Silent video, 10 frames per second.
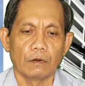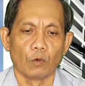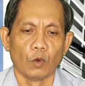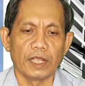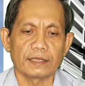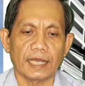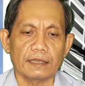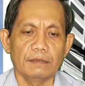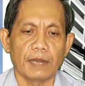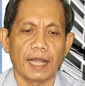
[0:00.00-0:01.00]
nguyên tắc
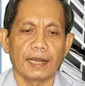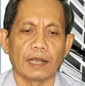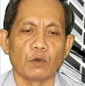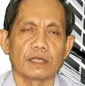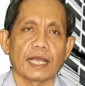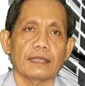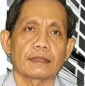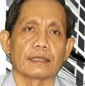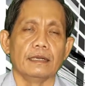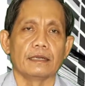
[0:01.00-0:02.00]
thứ ba là nguyên
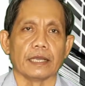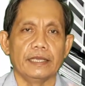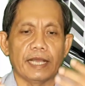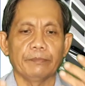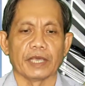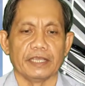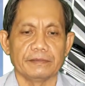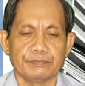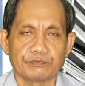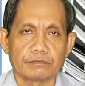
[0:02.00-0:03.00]
tắc tự kỷ ấm thị
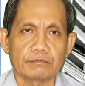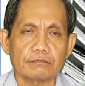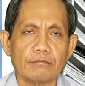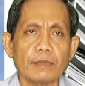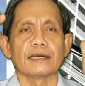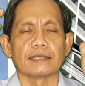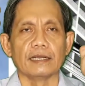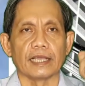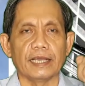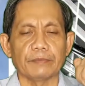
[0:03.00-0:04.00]
tự
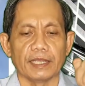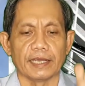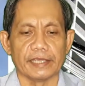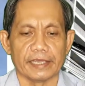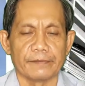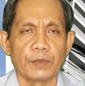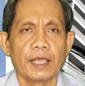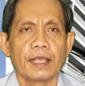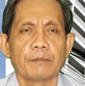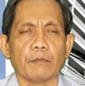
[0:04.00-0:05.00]
kỷ ấm thị là gì
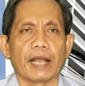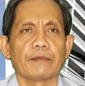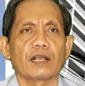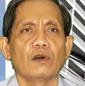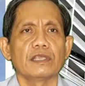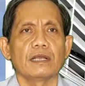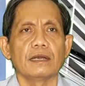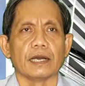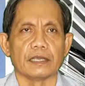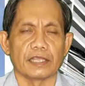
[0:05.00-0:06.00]
bạn phải có những
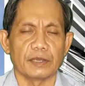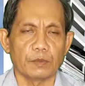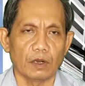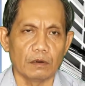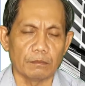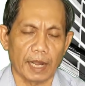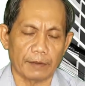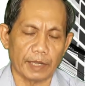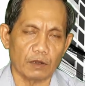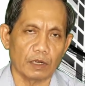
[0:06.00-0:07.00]
lời tuyên bố
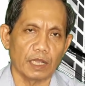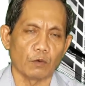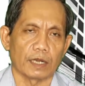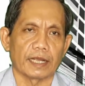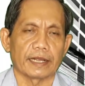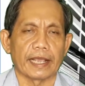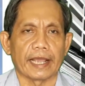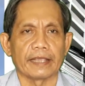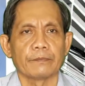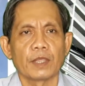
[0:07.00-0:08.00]
bạn phải có kế hoạch hàng
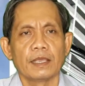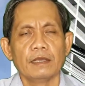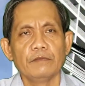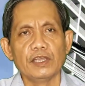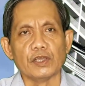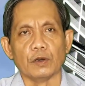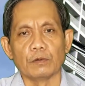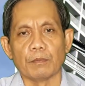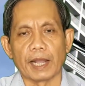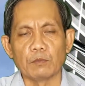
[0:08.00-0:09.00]
ngày ví dụ
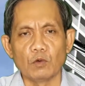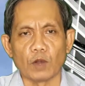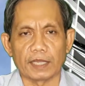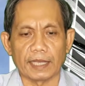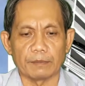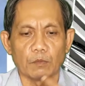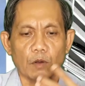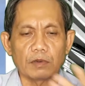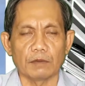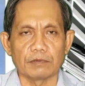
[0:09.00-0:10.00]
bạn muốn hoàn thành
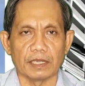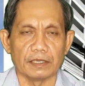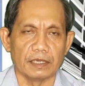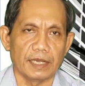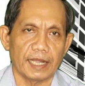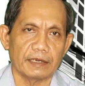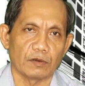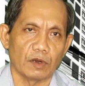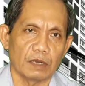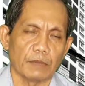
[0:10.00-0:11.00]
một công trình dự án nào
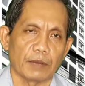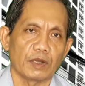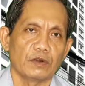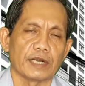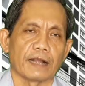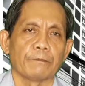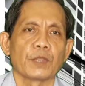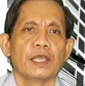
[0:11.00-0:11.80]
đó bạn phải nói rằng